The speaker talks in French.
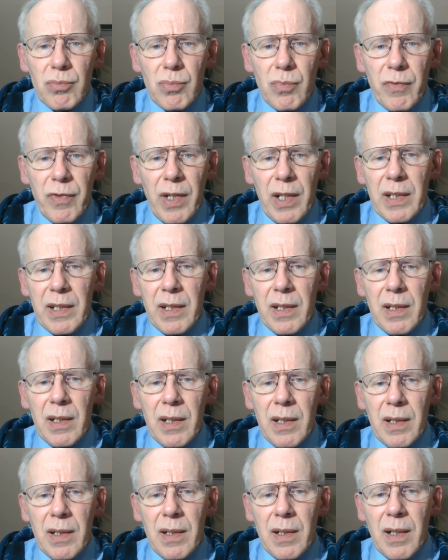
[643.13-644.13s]
enfin,
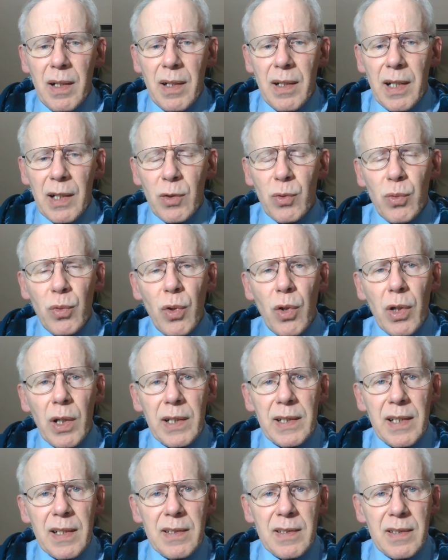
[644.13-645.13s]
la couleur
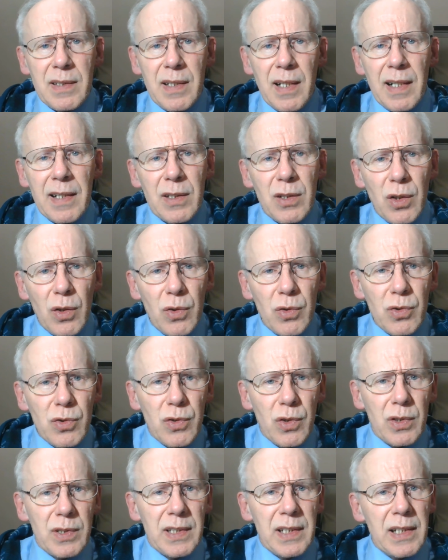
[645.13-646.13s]
est assez intense
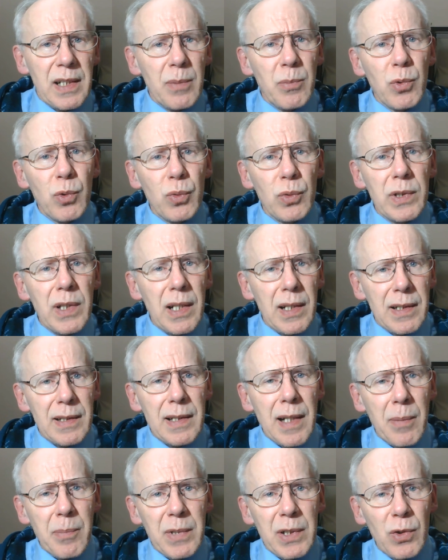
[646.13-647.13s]
lorsqu'il y a beaucoup
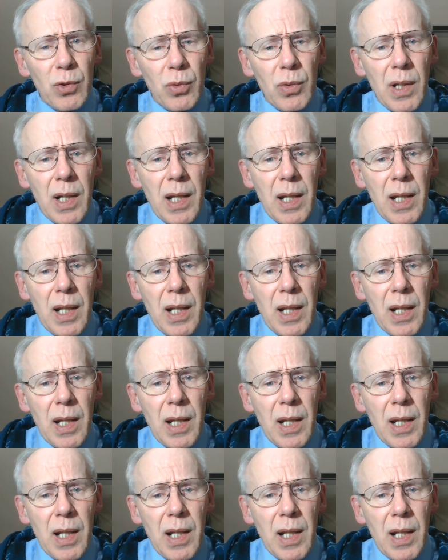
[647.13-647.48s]
d'amidon,